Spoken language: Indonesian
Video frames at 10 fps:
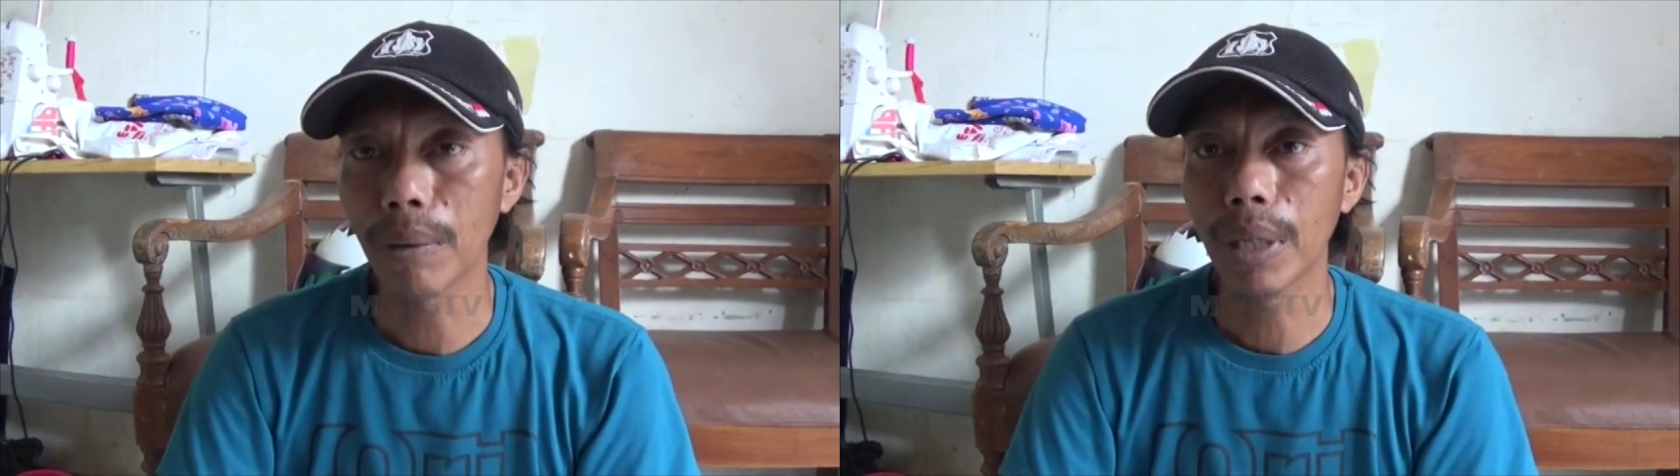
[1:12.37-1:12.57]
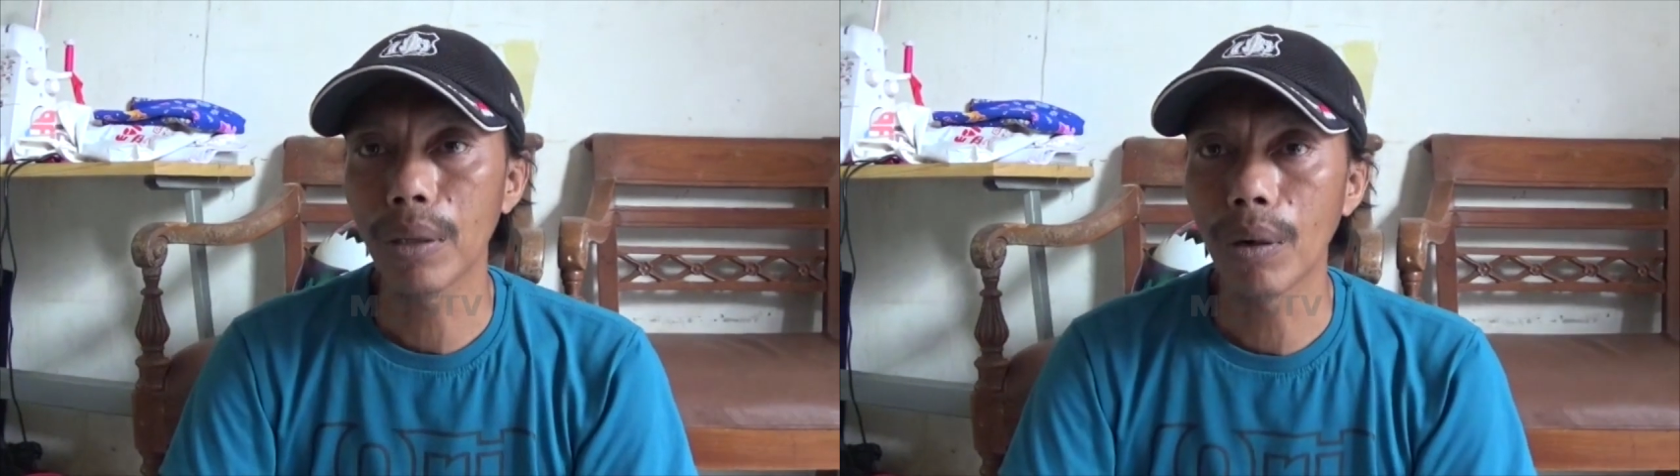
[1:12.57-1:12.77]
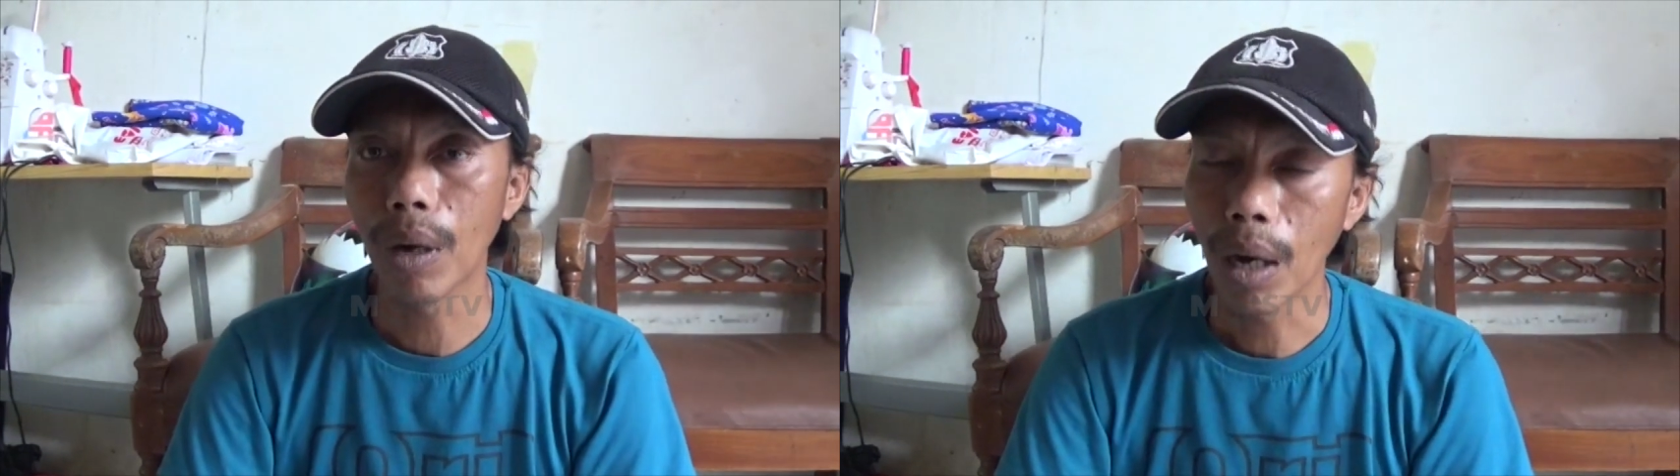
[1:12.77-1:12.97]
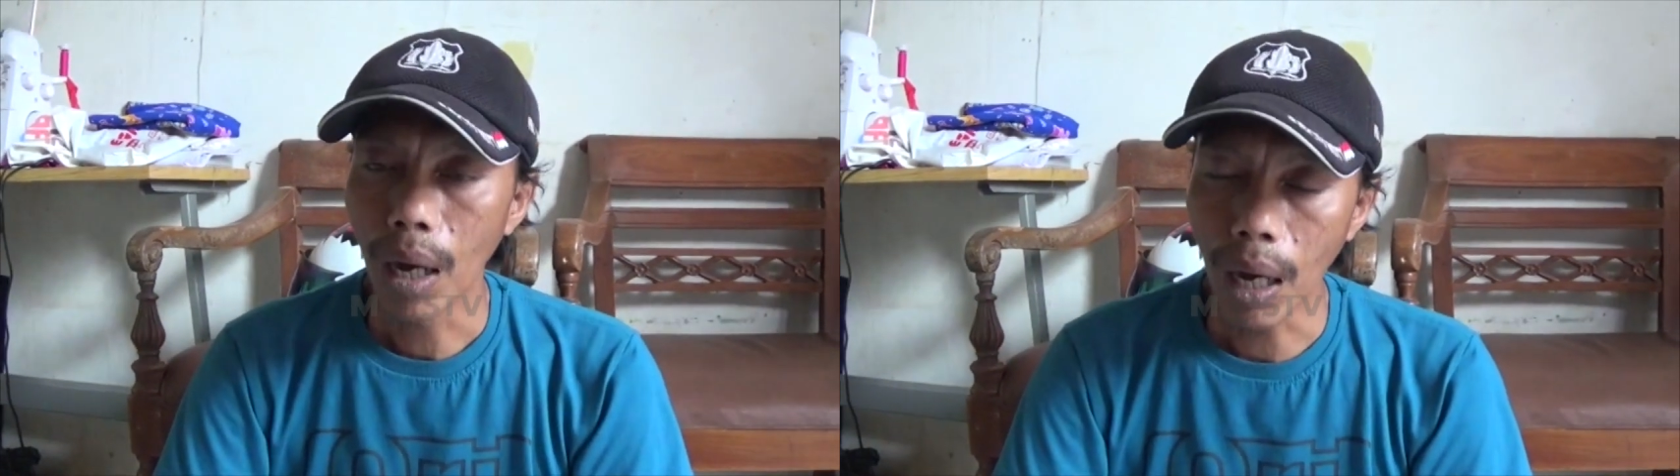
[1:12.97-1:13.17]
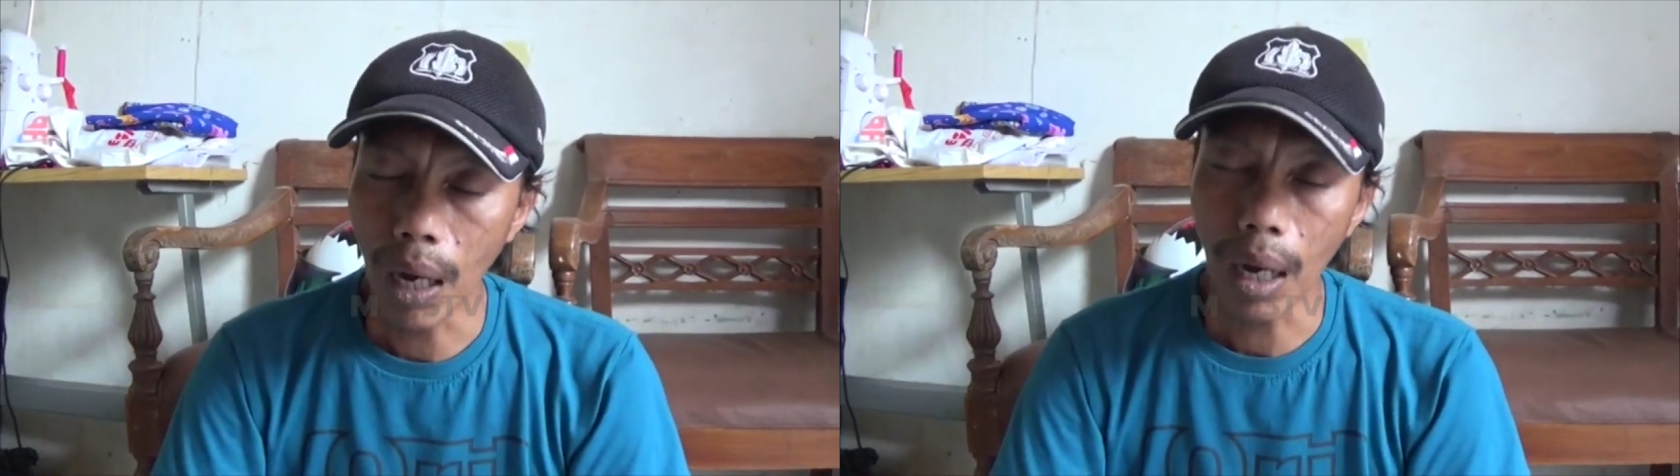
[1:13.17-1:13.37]
begitu
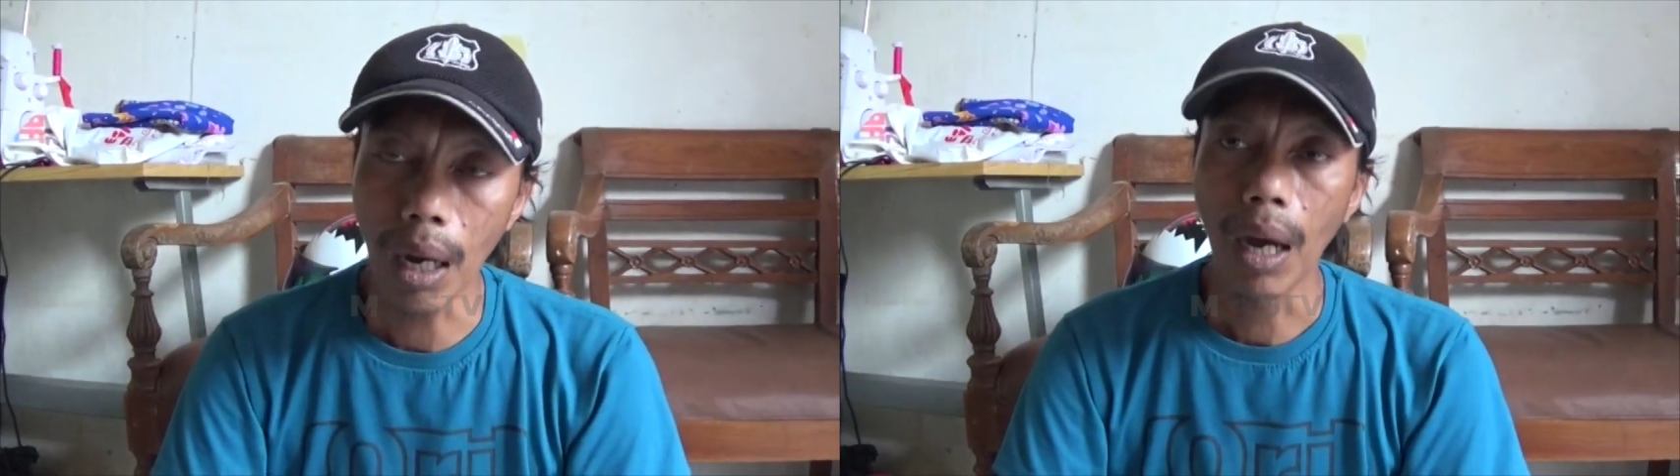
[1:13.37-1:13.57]
ah